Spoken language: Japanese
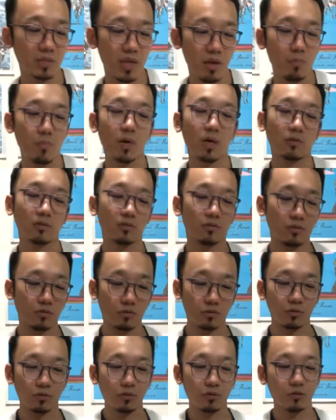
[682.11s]
点もあるんですよ、
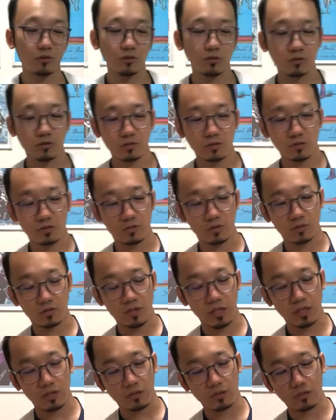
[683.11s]
こういうその
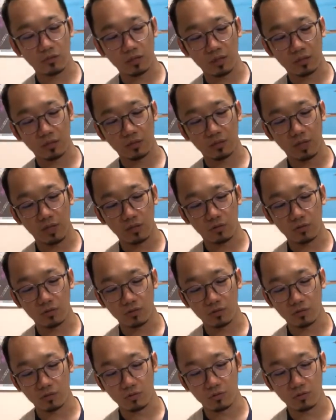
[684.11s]
天皇さ天皇
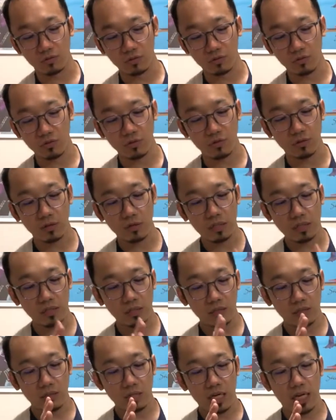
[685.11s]
の肖像を
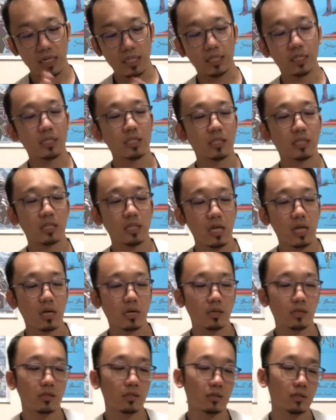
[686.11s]
配置し
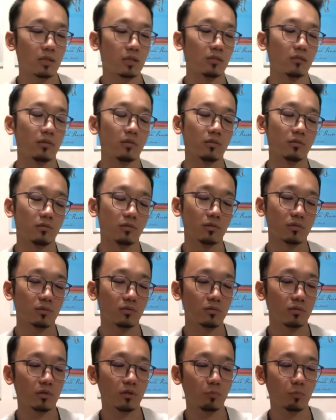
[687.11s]
た作品っていうのがす
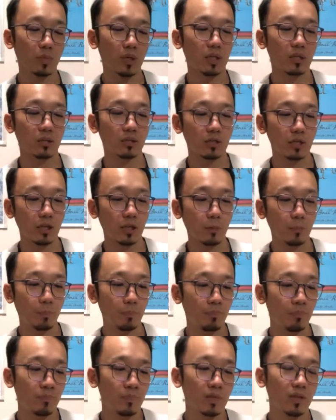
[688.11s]
ごくいっぱいあって
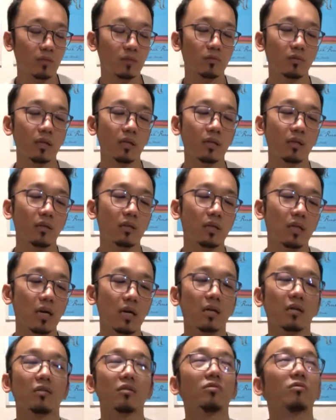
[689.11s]
でそれ
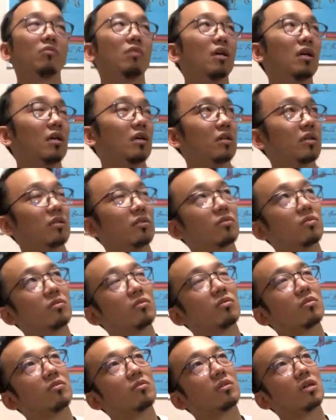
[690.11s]
が要は、えっと、
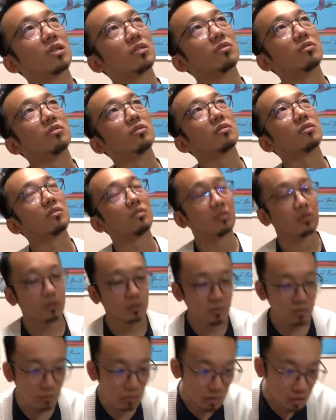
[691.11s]
どこかの
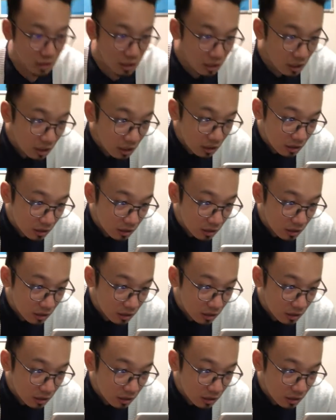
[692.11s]
どこやったかな